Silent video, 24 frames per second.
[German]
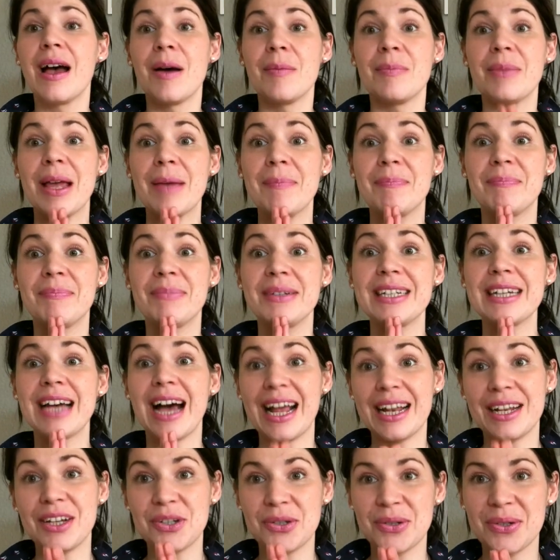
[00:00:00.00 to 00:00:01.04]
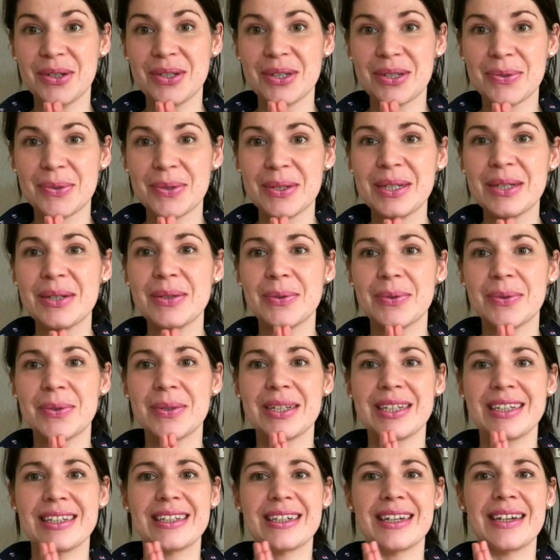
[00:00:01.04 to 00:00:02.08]
bleibt bitte alle schön gesund
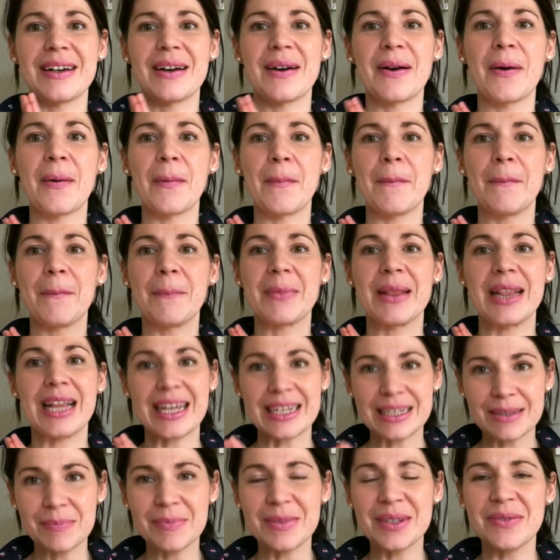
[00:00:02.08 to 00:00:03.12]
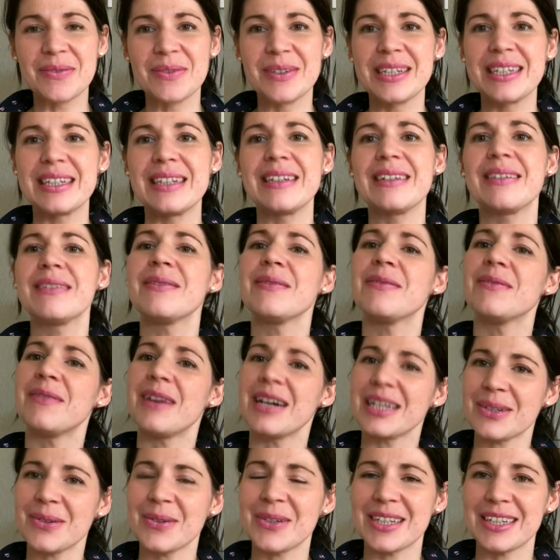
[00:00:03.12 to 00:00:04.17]
und ähm, lasst mich wissen,
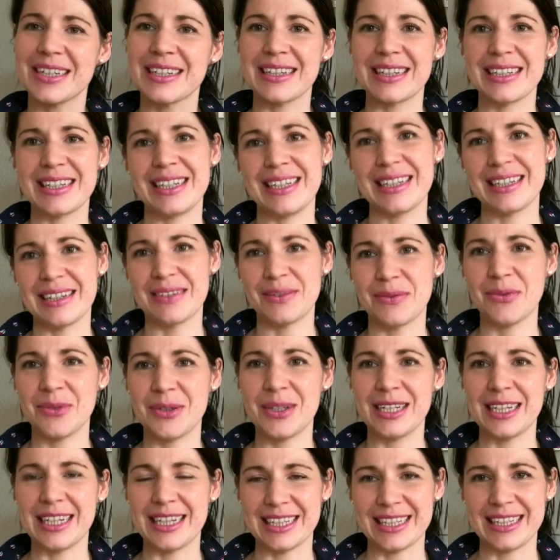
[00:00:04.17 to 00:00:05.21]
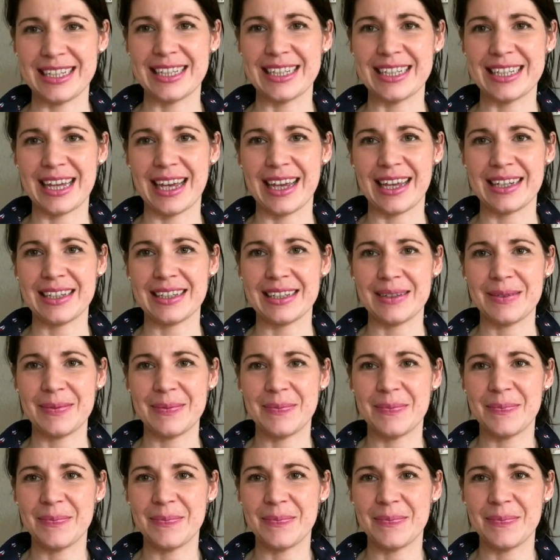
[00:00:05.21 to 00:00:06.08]
was euch interessiert für die nächste Zeit.